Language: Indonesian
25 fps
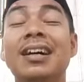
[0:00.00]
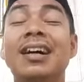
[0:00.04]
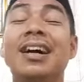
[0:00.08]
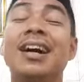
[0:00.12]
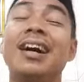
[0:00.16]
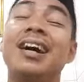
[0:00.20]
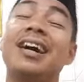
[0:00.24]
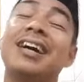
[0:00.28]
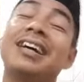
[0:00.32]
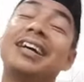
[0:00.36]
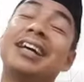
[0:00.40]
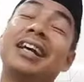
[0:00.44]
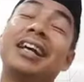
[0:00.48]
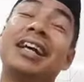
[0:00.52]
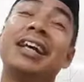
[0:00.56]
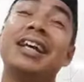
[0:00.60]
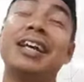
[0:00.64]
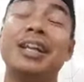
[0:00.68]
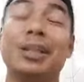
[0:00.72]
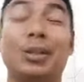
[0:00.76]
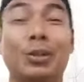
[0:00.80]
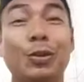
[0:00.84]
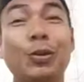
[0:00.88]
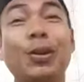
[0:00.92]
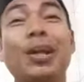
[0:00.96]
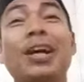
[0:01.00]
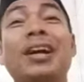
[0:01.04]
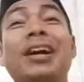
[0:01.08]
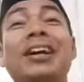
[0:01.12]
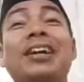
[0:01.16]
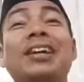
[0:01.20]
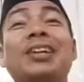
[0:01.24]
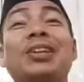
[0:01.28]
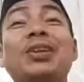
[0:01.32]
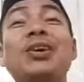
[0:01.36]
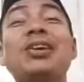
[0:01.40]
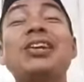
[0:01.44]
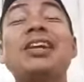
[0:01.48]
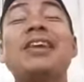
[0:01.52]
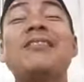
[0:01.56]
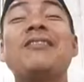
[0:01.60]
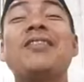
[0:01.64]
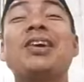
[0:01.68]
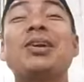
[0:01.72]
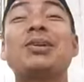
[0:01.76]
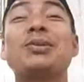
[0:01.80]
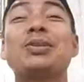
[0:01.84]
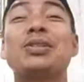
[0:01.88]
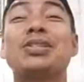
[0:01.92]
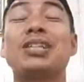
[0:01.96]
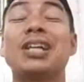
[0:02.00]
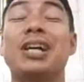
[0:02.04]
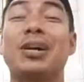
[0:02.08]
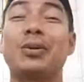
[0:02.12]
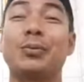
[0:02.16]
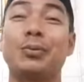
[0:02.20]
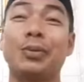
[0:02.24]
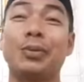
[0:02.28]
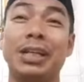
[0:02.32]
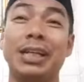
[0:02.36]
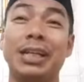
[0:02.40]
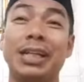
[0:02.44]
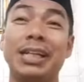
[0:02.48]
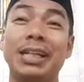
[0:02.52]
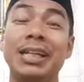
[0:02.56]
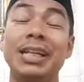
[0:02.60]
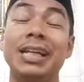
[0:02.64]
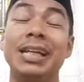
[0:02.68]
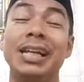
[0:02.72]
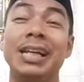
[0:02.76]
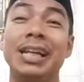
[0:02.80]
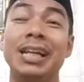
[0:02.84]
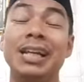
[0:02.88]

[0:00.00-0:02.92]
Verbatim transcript: Ah, itulah itu nama manusiawi,